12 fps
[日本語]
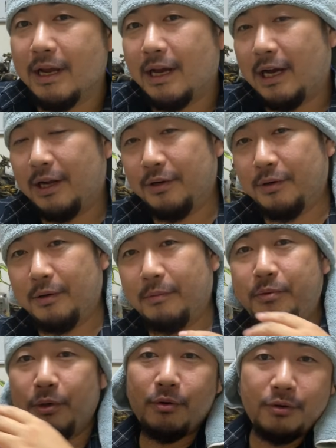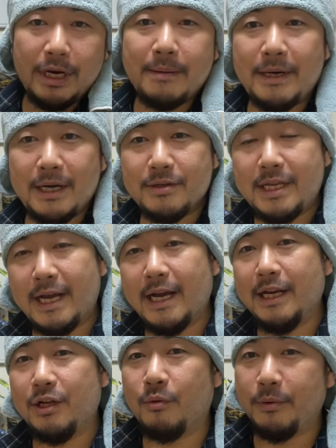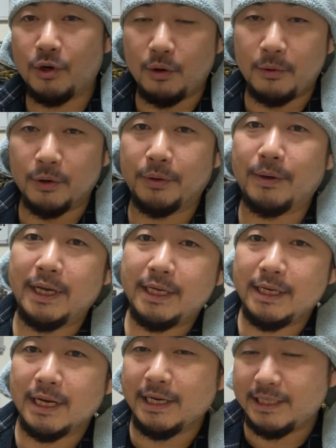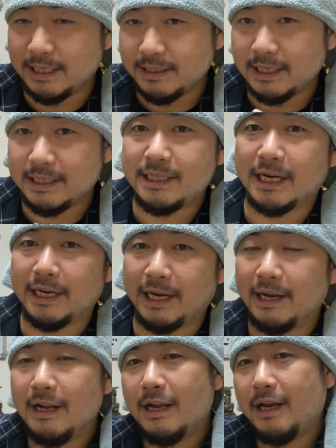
あの、プログラマーの世界に飛び込もうとか、いきなり全然知らない。